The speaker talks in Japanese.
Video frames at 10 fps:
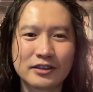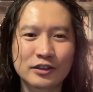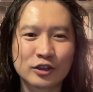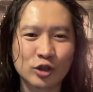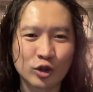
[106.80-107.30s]

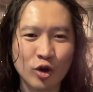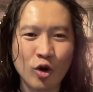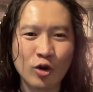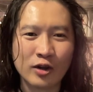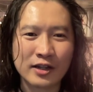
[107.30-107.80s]
そ
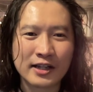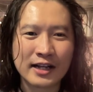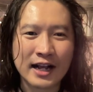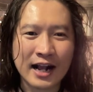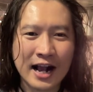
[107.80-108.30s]
の
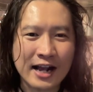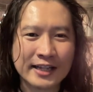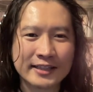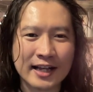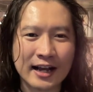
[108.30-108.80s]
か
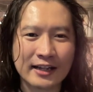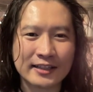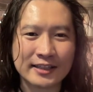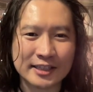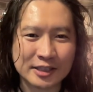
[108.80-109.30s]
けた
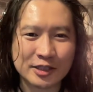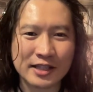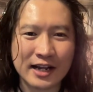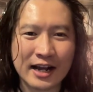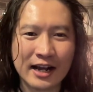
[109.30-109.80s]

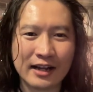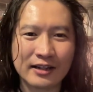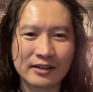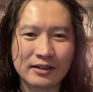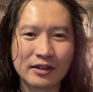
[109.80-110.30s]
絆が
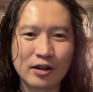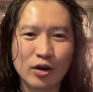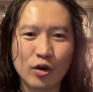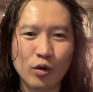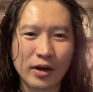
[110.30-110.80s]

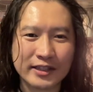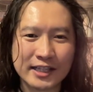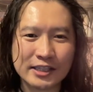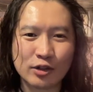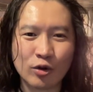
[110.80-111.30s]

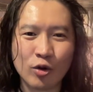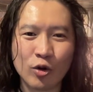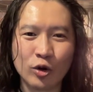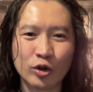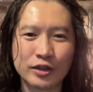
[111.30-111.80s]
私の
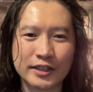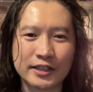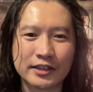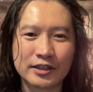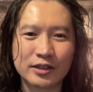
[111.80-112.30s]
心に
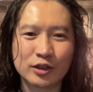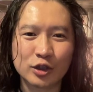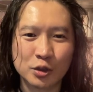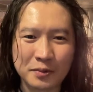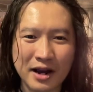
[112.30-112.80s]

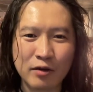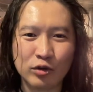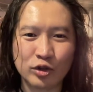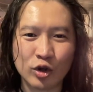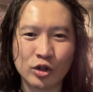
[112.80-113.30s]
不
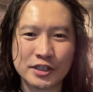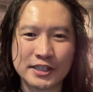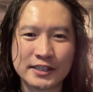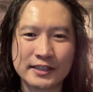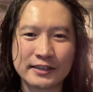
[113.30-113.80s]
満を残
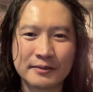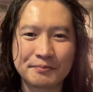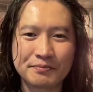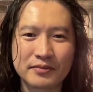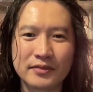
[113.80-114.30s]
し、
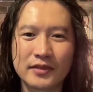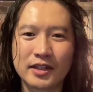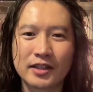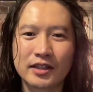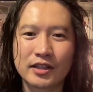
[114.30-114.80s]

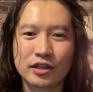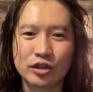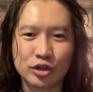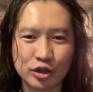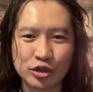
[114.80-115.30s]

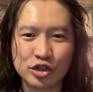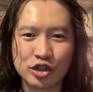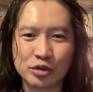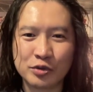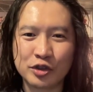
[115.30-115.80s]

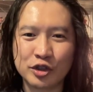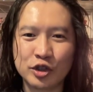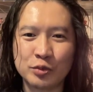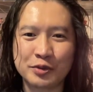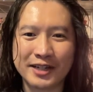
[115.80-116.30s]
YouTube
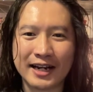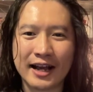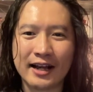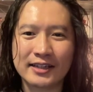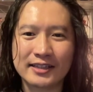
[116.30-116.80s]
グループか
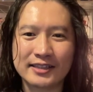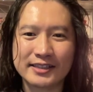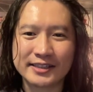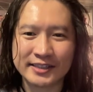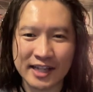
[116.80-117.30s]
ら
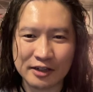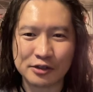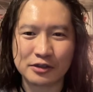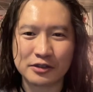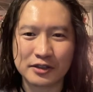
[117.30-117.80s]
去
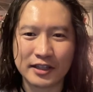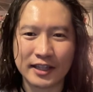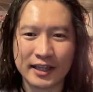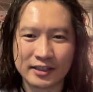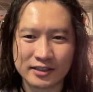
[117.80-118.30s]
る
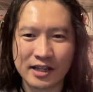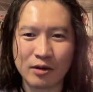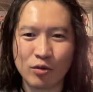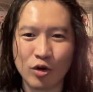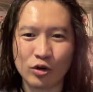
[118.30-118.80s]
決
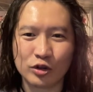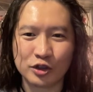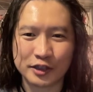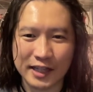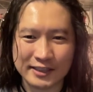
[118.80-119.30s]
断を
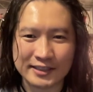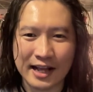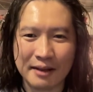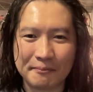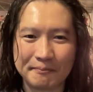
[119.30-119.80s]
下し
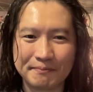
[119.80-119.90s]
た